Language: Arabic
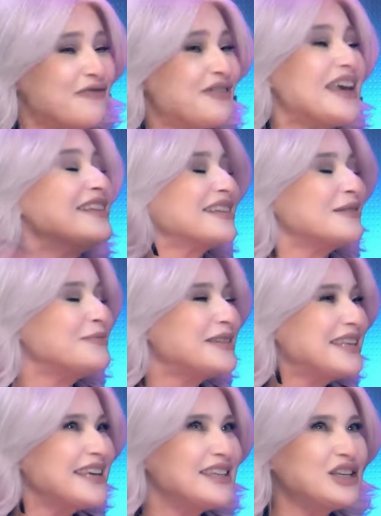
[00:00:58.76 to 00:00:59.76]
كيف كانت
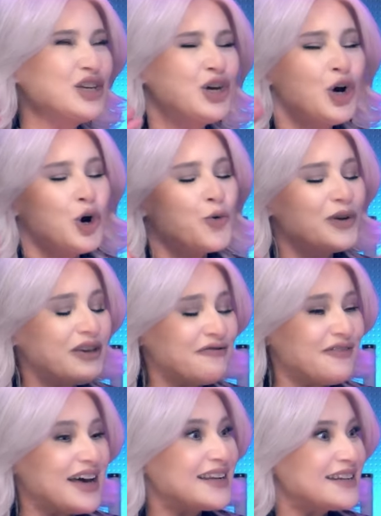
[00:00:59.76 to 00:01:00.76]
البداية
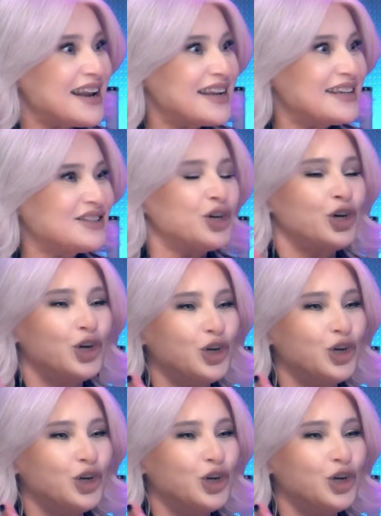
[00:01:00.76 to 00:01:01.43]
وكيف قررت